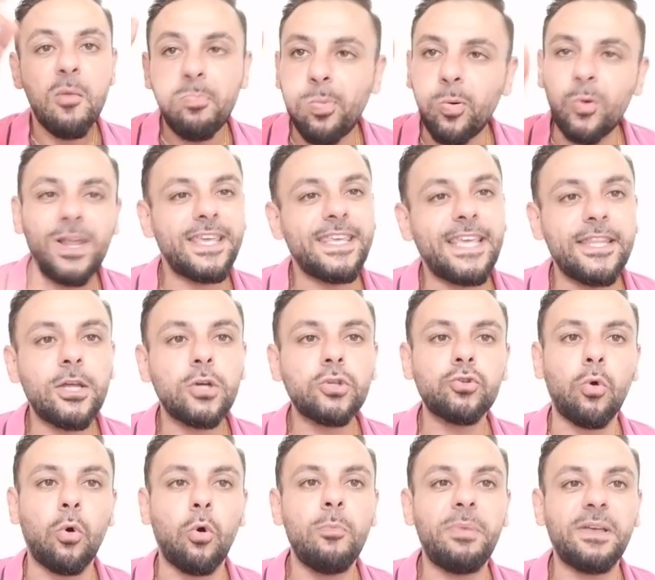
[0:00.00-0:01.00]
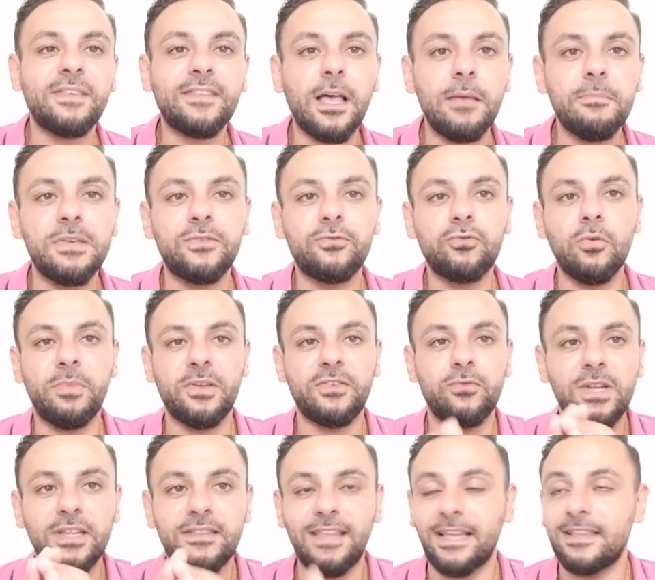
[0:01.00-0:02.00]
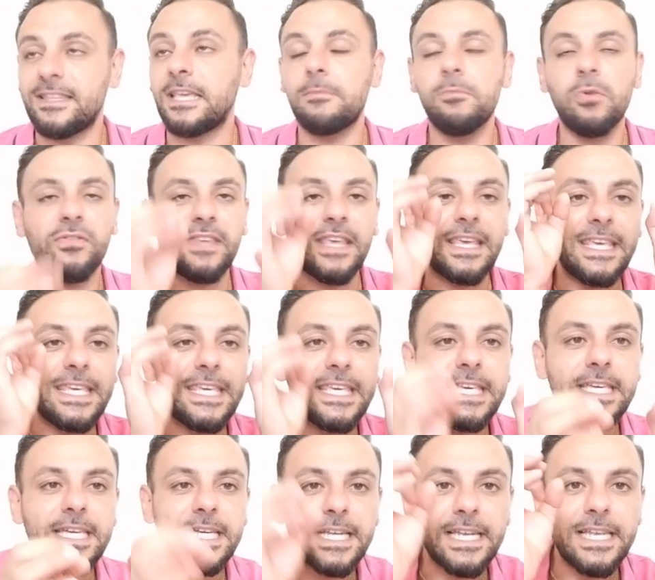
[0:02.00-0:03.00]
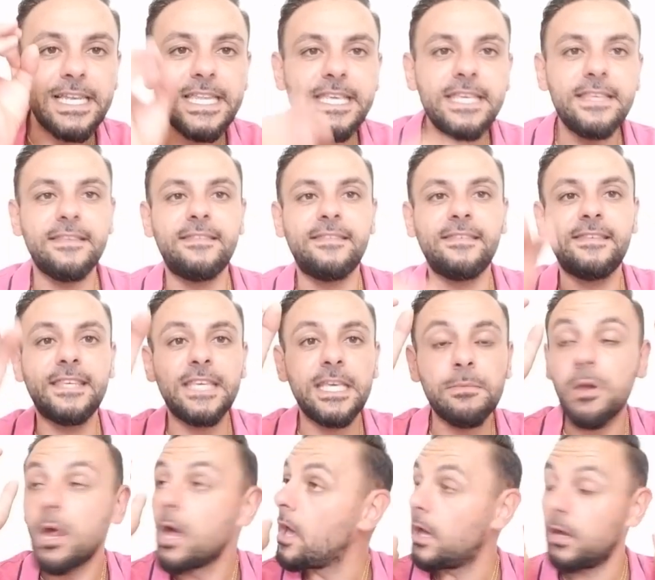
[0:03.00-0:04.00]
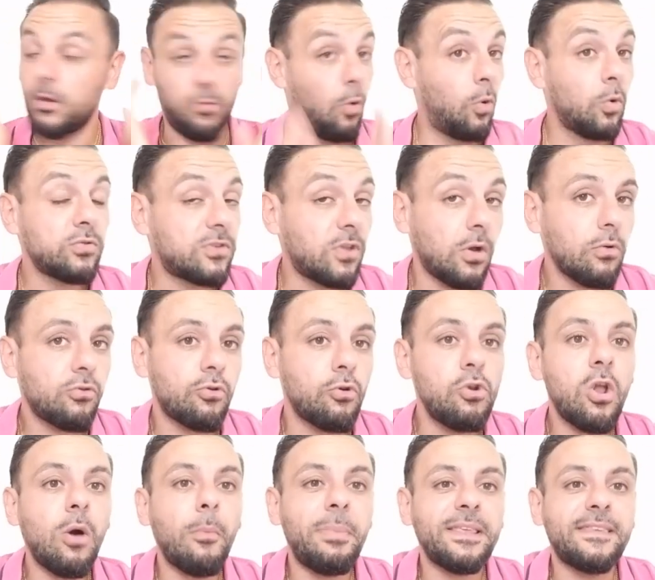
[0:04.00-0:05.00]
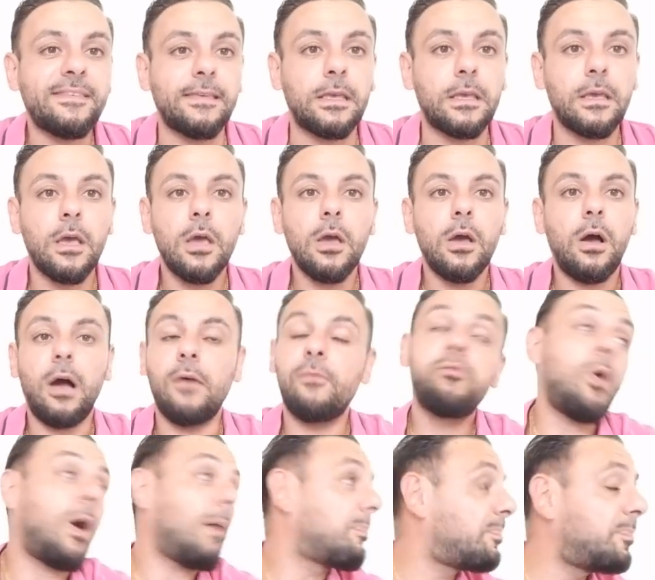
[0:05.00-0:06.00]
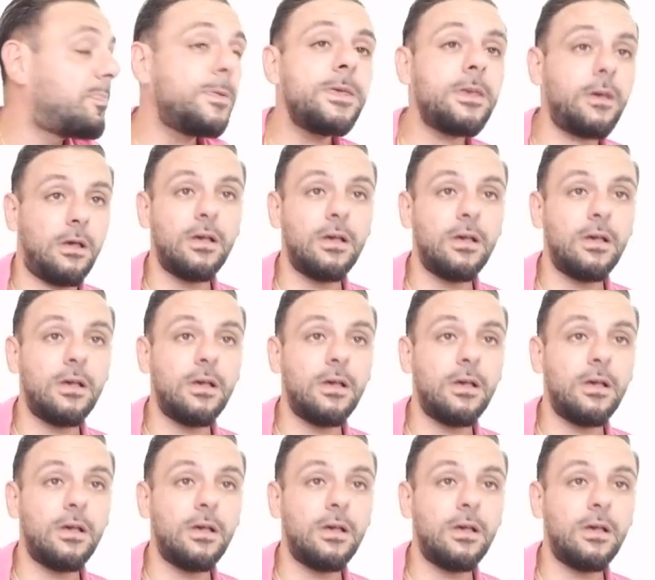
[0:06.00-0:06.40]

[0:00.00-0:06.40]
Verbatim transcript: Pour la Yadoche, on repassera, messieurs, parce que là, tactiquement, c'est illisible autant que l'an passé, à voir pire.